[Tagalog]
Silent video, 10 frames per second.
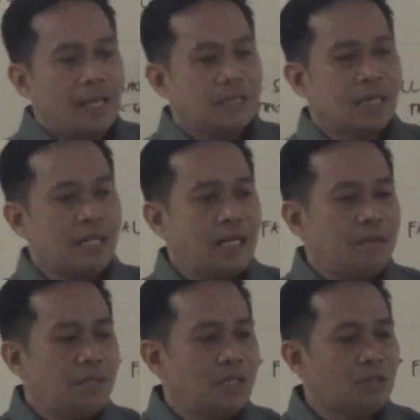
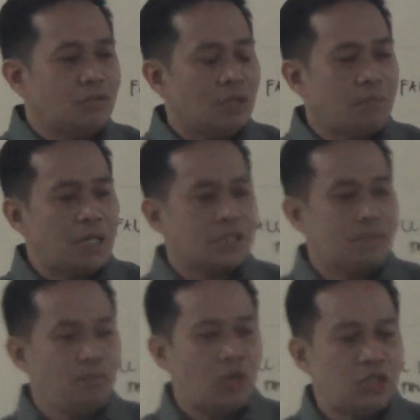Naglalaman ito ng mga
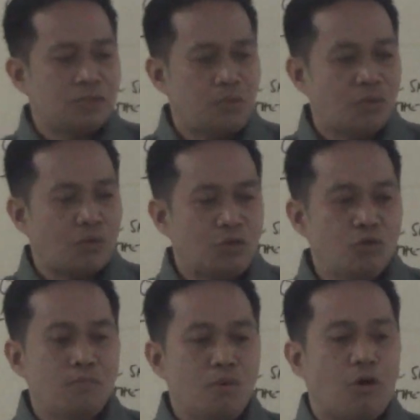simbolismo.
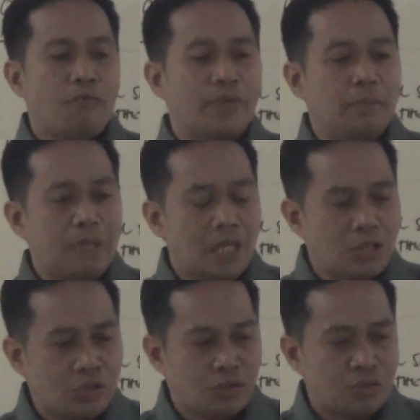Yung Book of
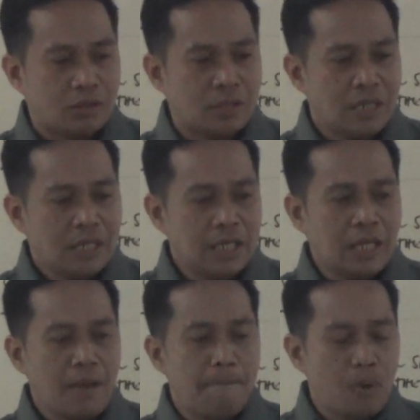Revelation.
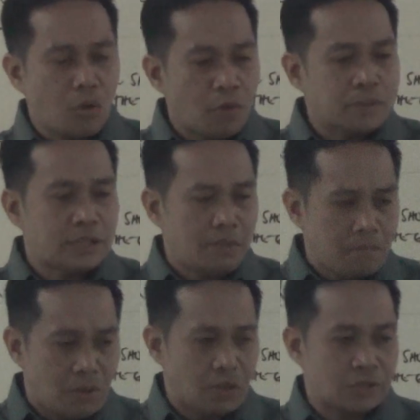Yan ay Book of
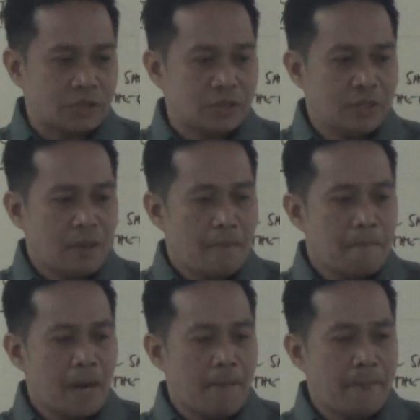Symbols.
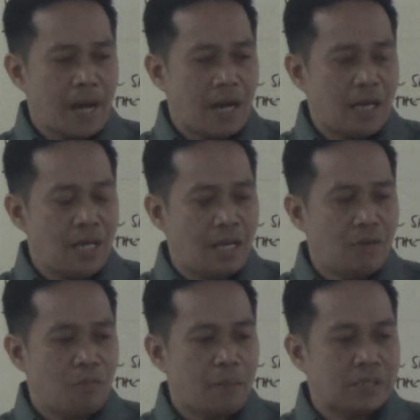Mga pahayag
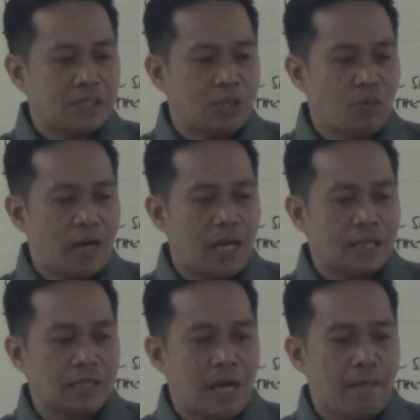o
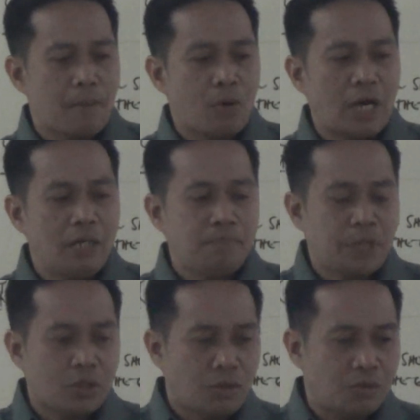pagsisiwalat na
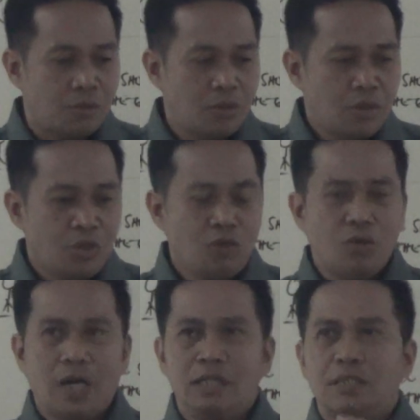apokaliptiko.
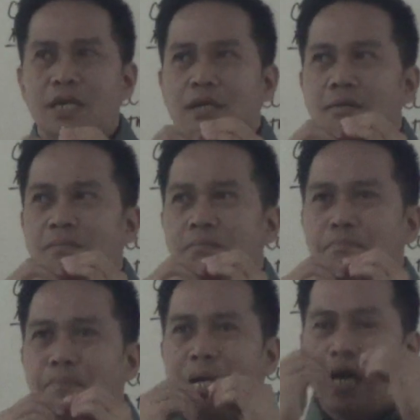Yung kanyang
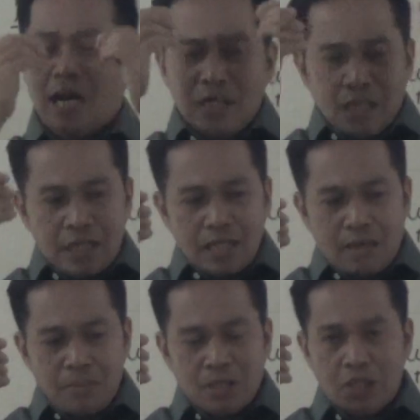paraan na
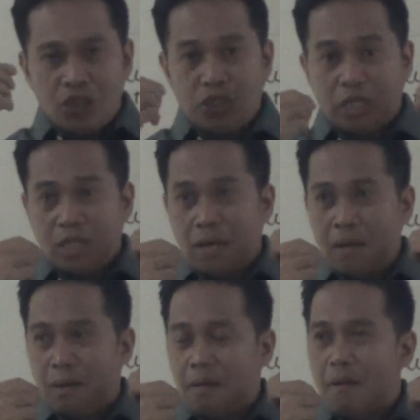ginamit ni John na
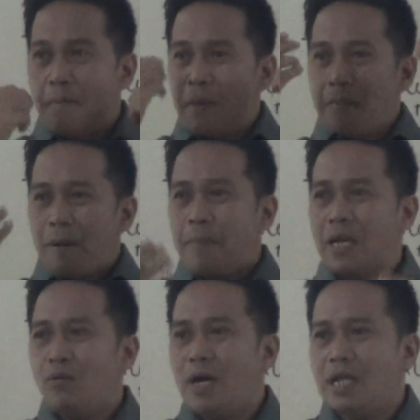
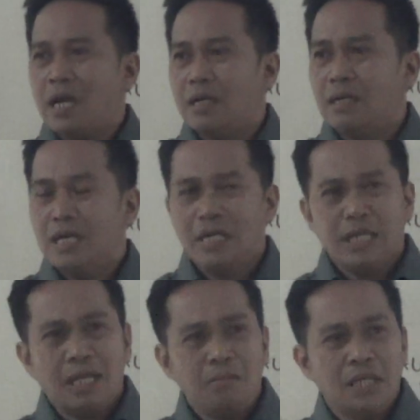pagpapaliwanag
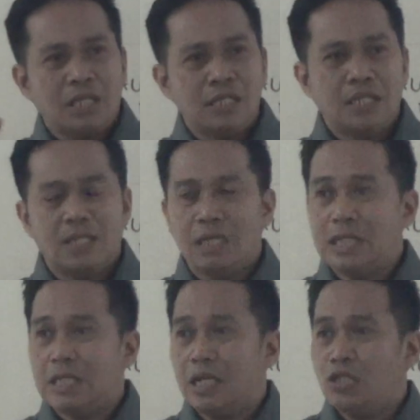ginamitan niya ng
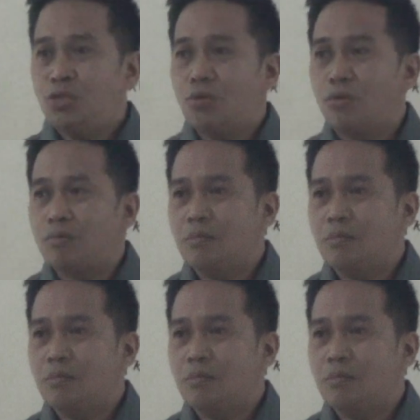literature